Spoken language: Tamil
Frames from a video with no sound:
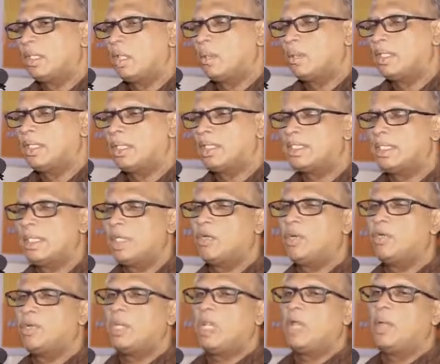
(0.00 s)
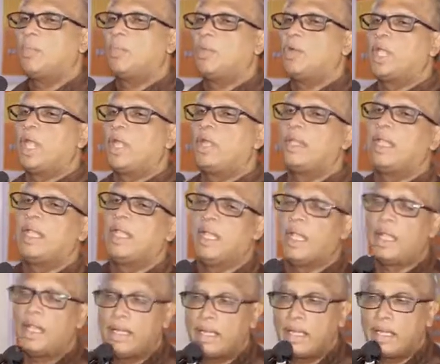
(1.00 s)
தமிழ் தேசிய கூட்டமைப்புடைய
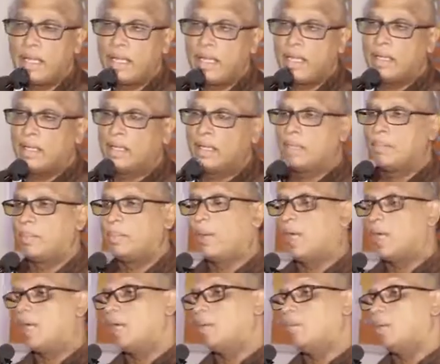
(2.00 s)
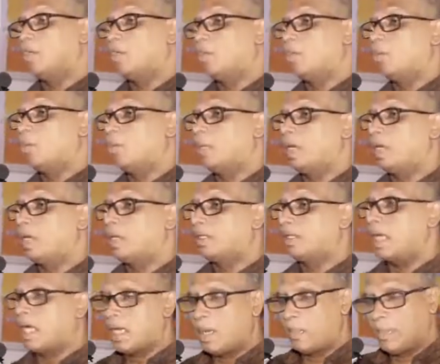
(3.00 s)
அன்றைய அன்றைய பாராளுமன்ற
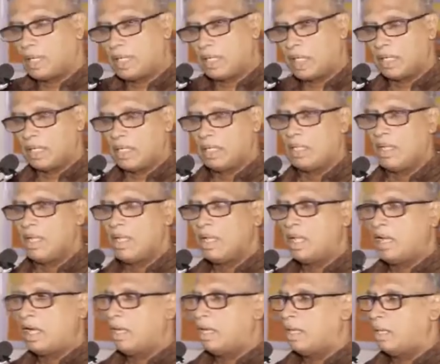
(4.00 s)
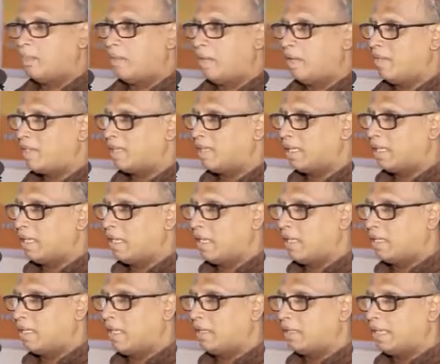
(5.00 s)
உறுப்பினர்கள் தாக்கப்பட்டார்கள் அண்ணன் மாவை
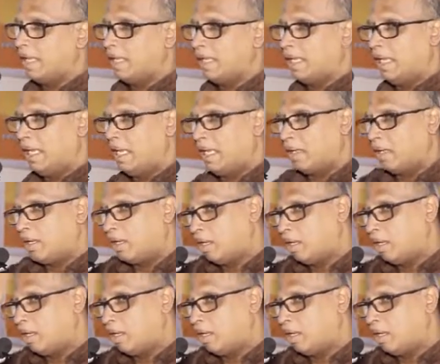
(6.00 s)
ராஜா தலையிலே